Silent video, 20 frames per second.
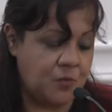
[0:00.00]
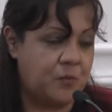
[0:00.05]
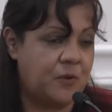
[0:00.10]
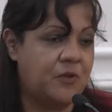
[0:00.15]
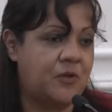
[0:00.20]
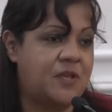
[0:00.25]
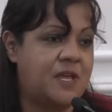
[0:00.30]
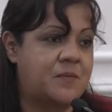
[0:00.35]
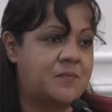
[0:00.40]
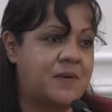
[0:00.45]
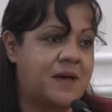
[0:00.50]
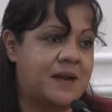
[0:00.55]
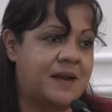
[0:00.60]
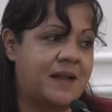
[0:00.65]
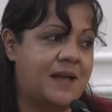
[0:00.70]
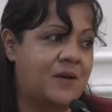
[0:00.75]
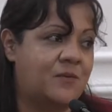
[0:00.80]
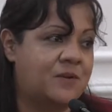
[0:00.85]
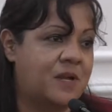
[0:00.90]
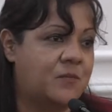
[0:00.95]
puedo
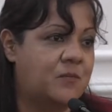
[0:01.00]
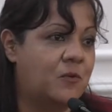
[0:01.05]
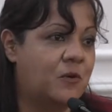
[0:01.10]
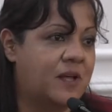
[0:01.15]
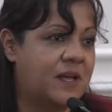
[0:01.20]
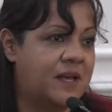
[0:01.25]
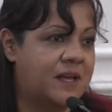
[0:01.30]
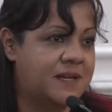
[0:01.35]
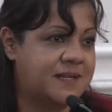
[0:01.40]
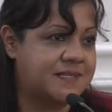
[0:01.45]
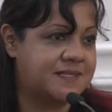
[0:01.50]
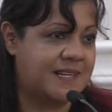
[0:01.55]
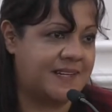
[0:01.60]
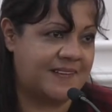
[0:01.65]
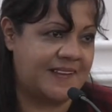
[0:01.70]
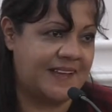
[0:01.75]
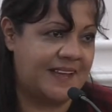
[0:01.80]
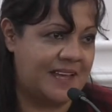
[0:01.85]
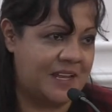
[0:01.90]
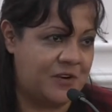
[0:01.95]
llamarla una mujer
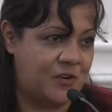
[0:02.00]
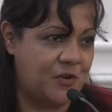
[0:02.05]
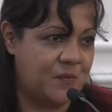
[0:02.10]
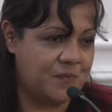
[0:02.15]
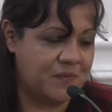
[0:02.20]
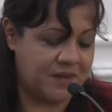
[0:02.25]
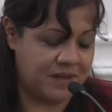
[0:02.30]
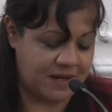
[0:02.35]
estratega, ¿no?